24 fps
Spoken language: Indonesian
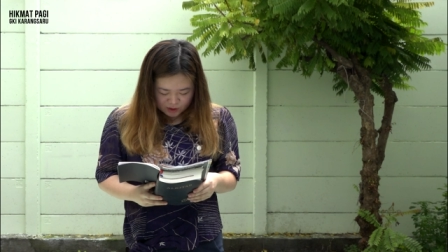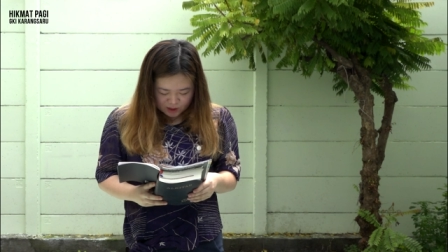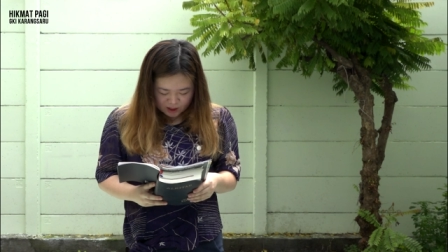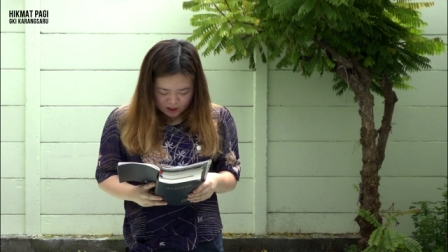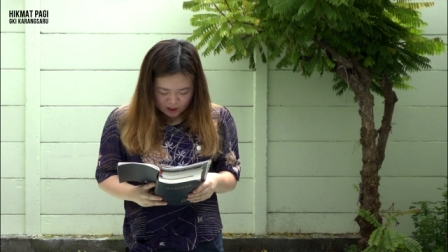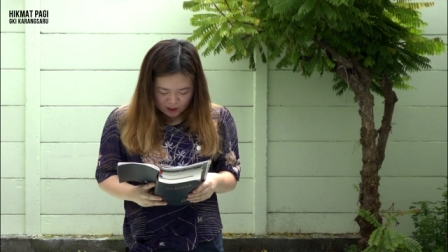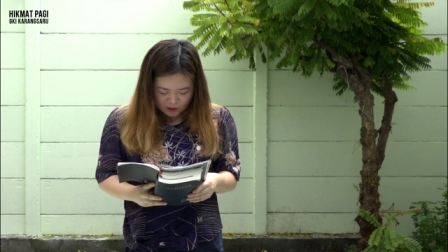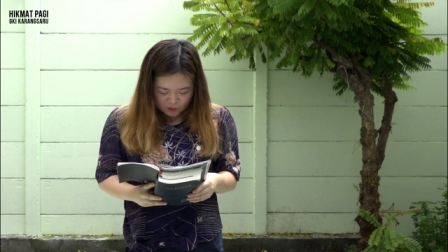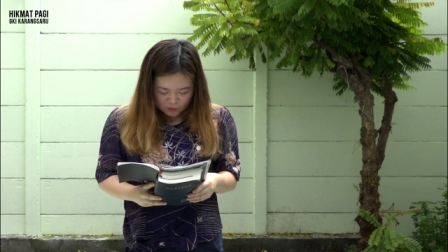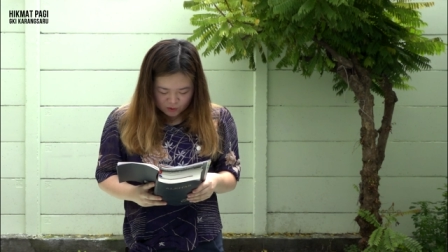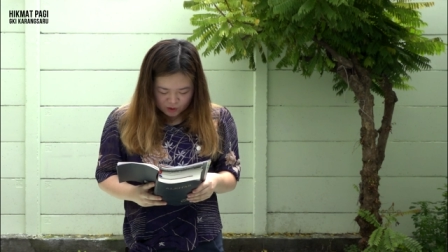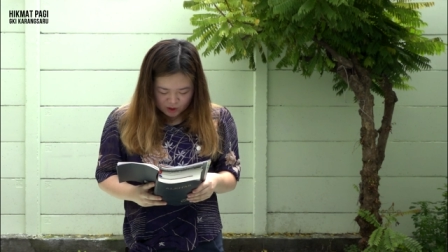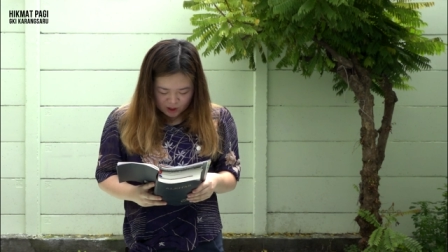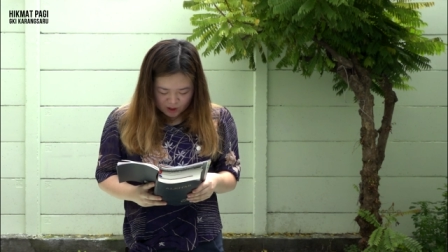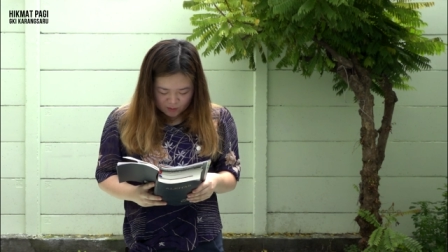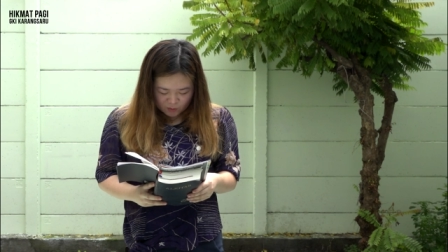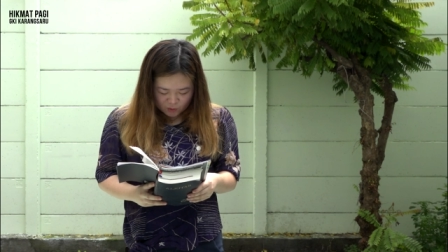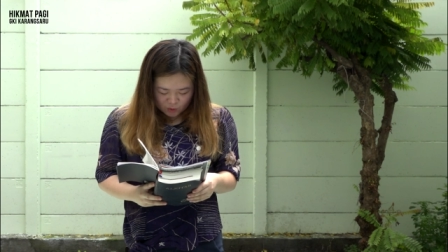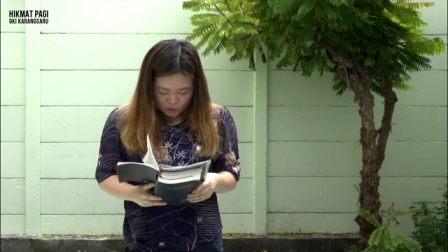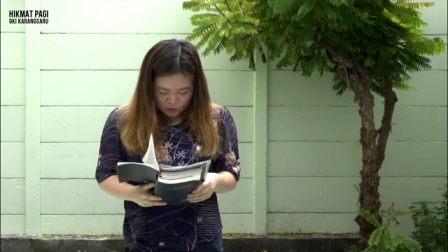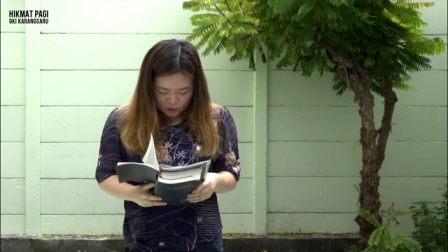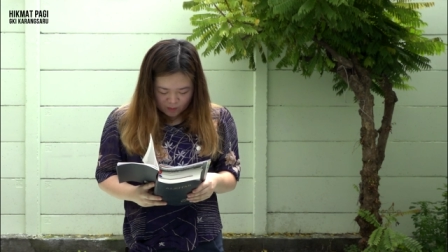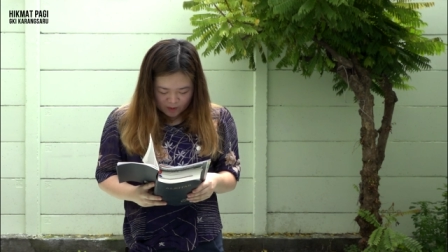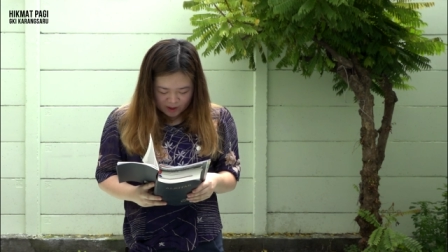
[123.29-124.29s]
dan
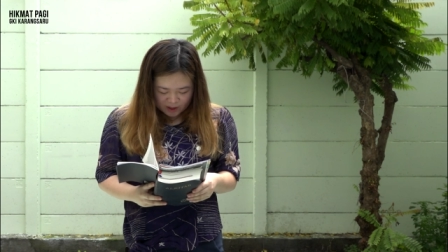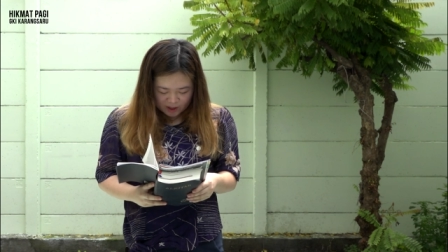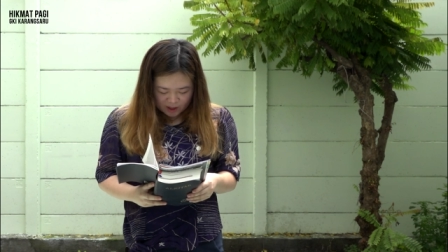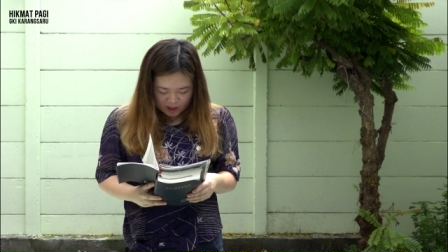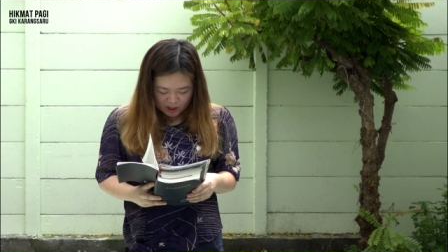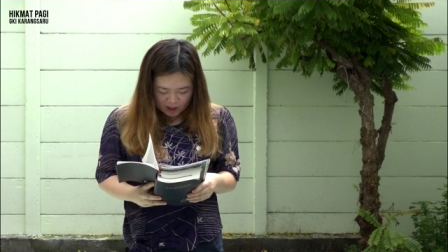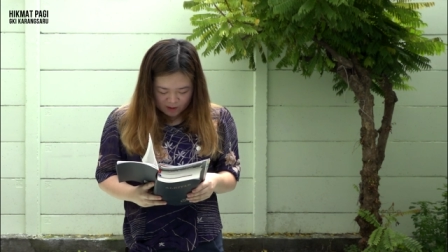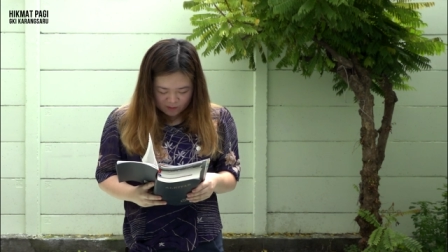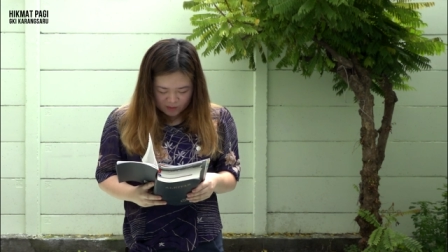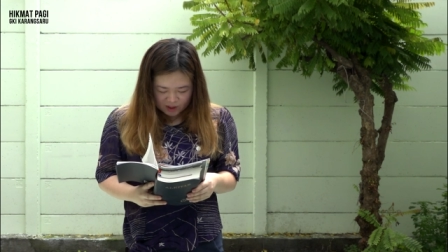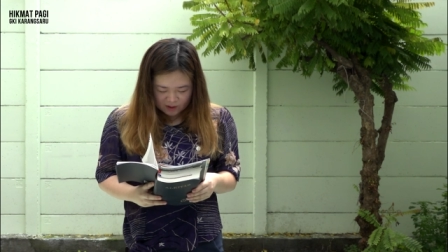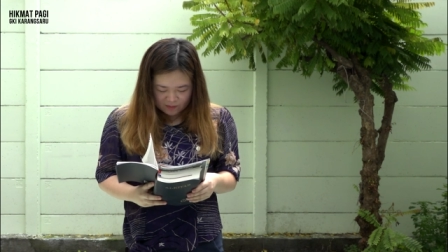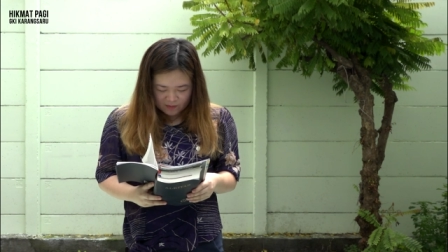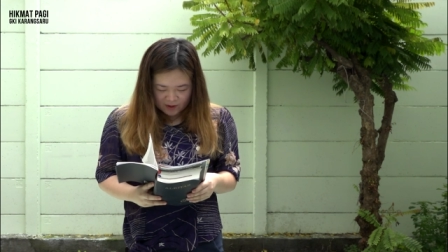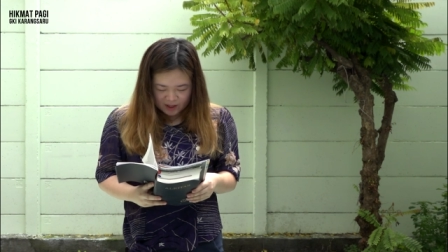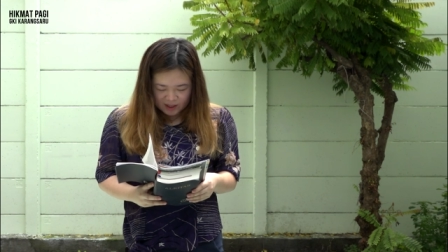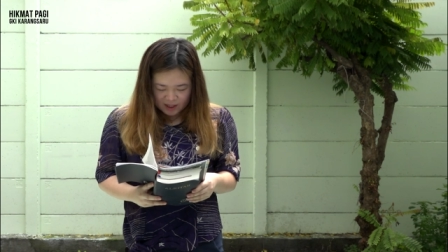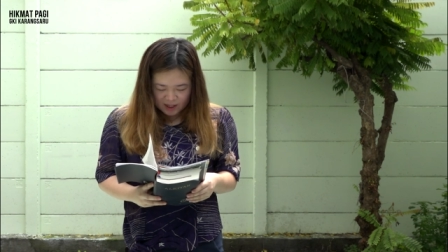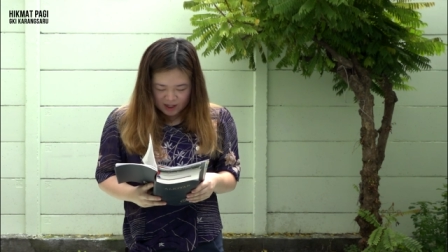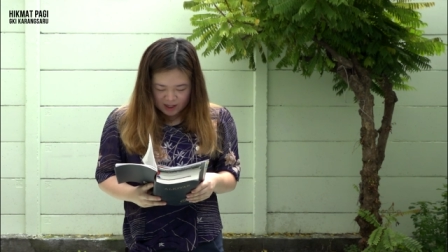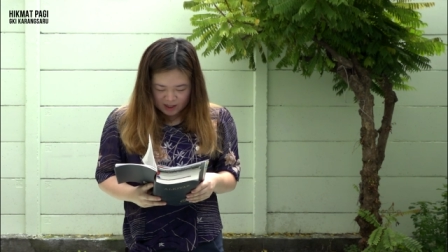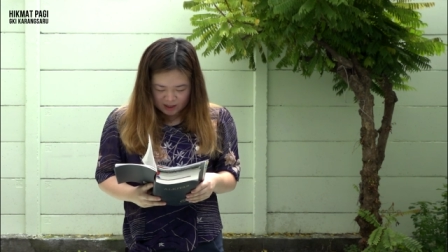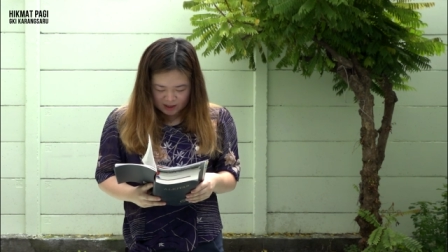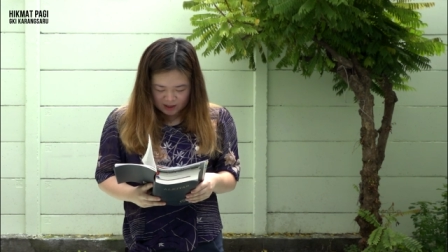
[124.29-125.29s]
anugerahmu kepada kami
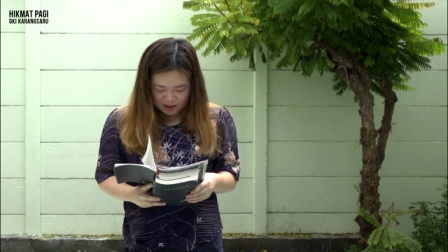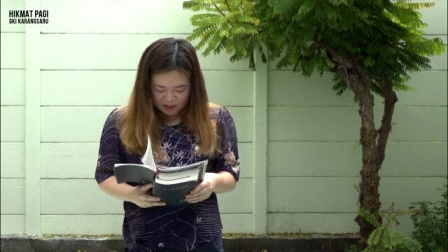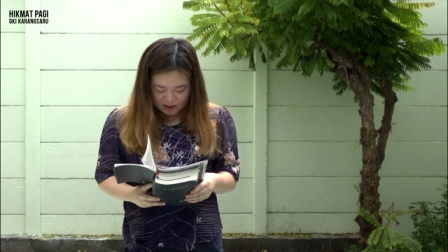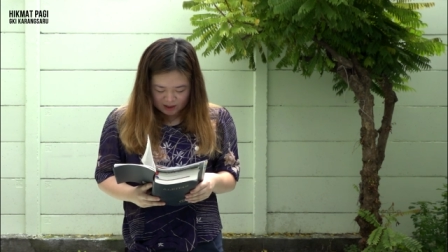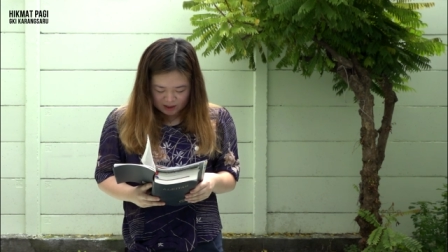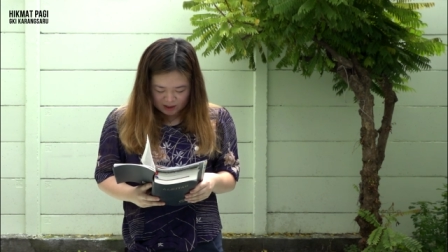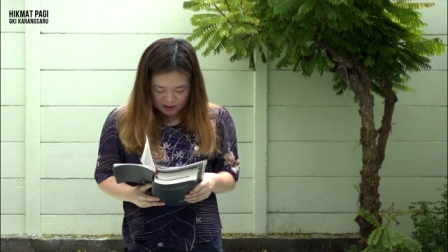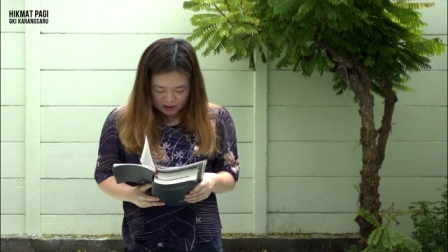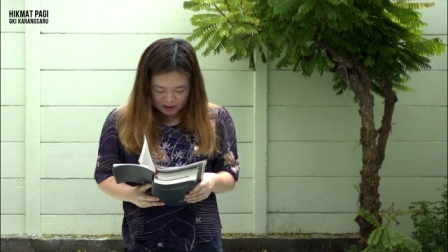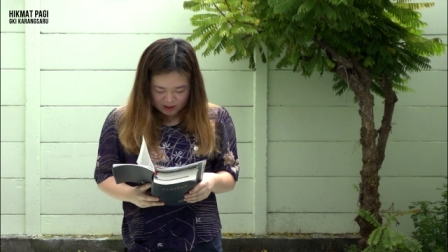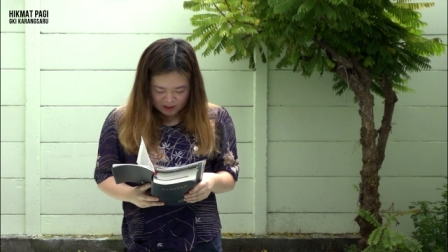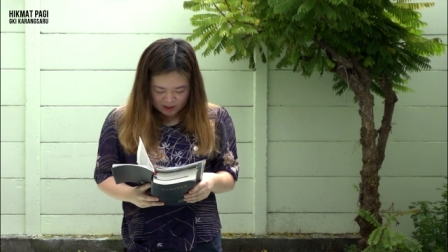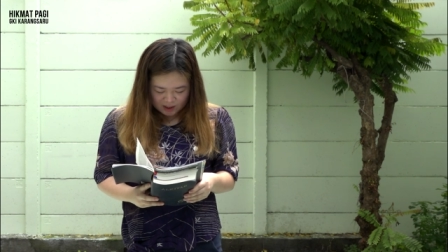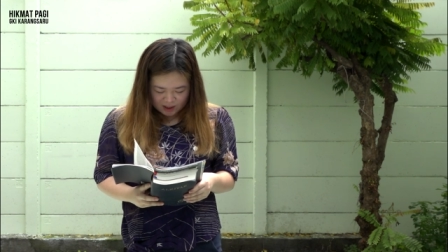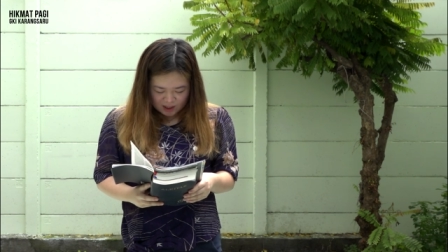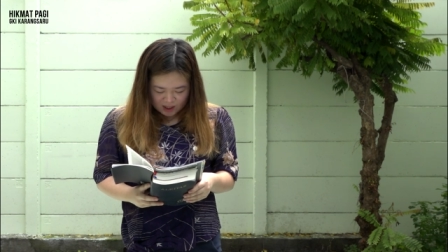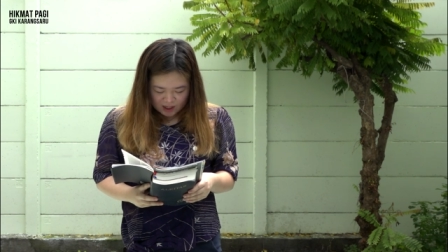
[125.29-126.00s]
pada hari ini.